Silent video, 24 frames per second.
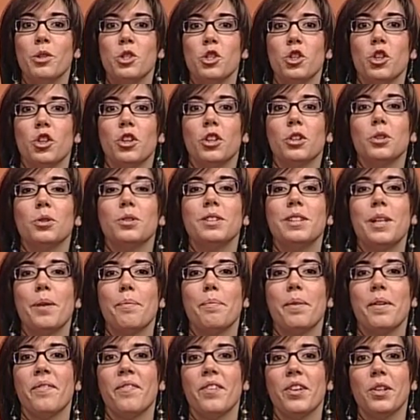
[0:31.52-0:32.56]
Buongiorno a tutti e
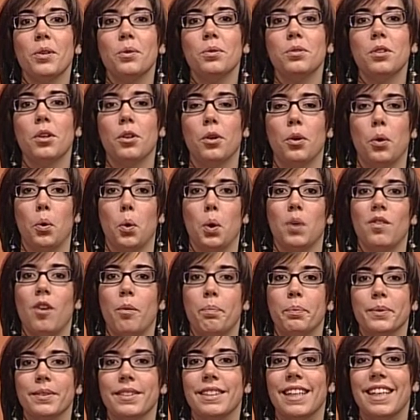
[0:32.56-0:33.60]
benvenuti in una nuova
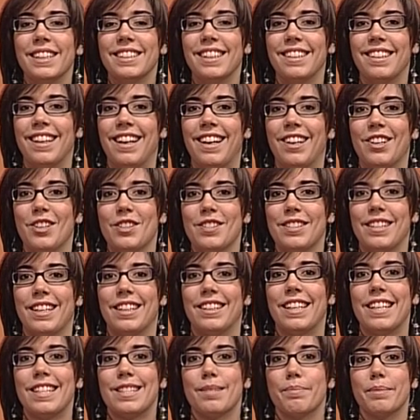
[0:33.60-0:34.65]
puntata della nostra
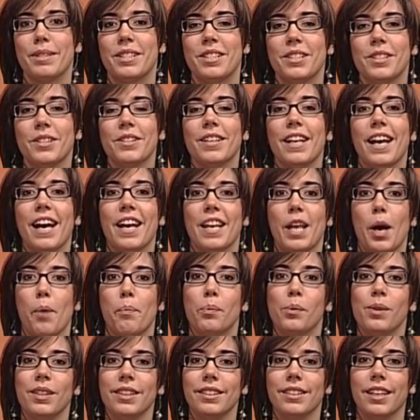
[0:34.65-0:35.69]
trasmissione Aria
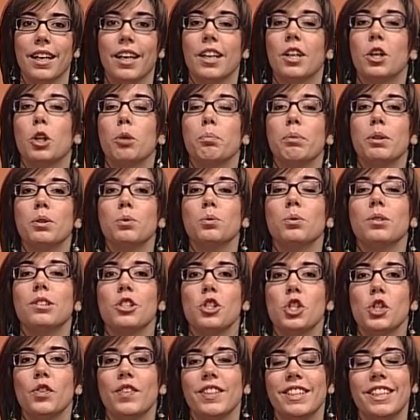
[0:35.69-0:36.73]
Pulita. Come tutti i
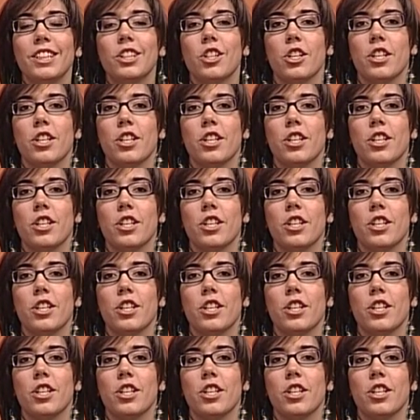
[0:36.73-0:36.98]
giovedì